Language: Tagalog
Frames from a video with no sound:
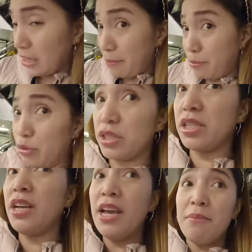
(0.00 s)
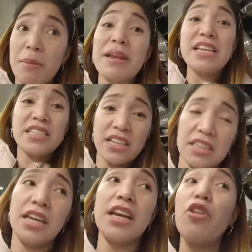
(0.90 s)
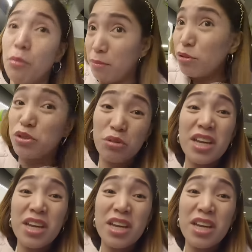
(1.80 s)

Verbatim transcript: Tapos, mabilis lang din ako mabusog.